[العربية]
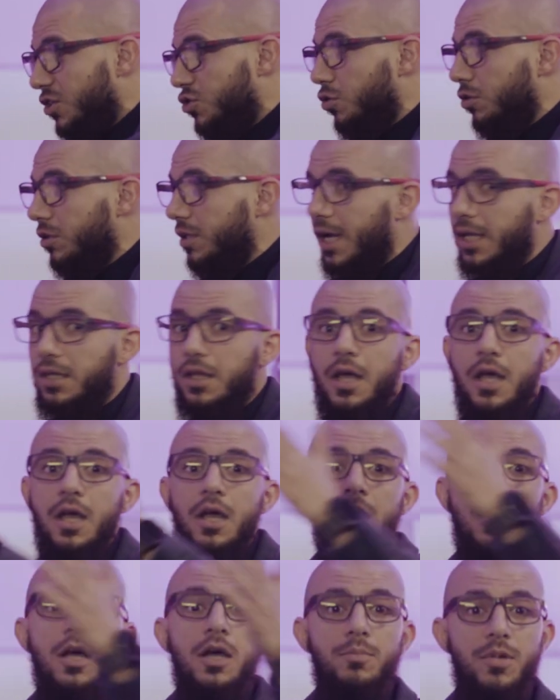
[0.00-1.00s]
الشورت كات
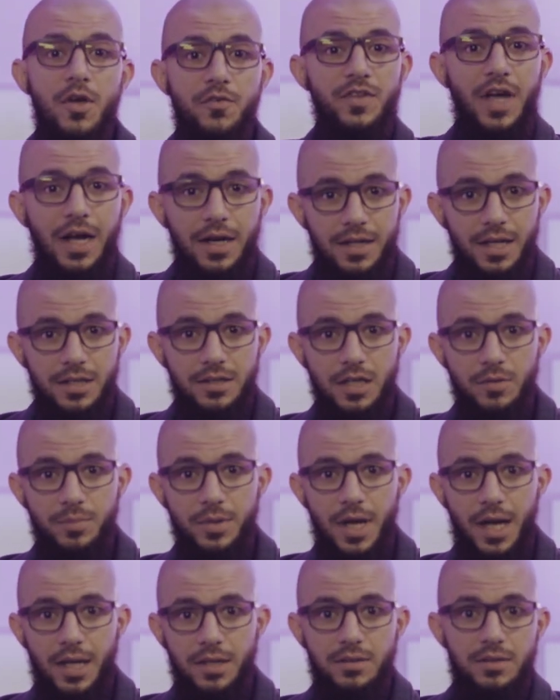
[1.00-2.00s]
بيفتح ثلاث
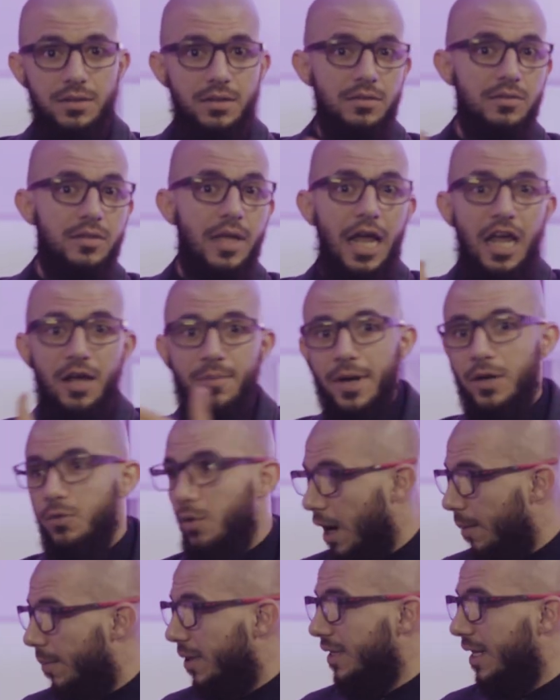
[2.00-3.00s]
تطبيقات دائما
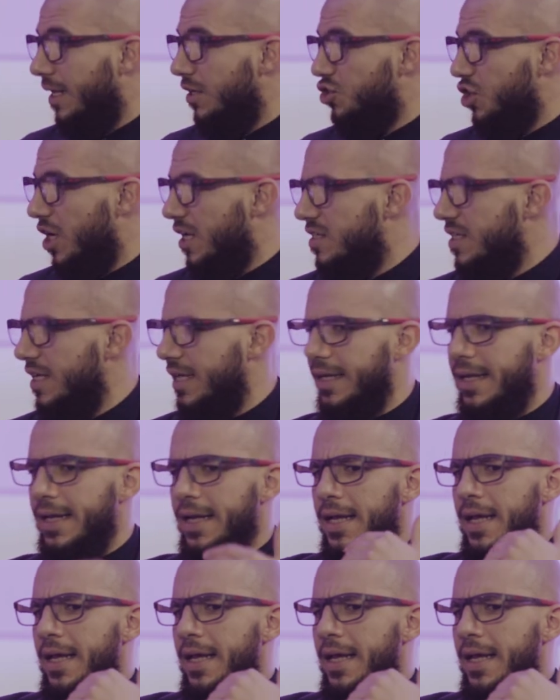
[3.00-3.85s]
وابدا جاهزين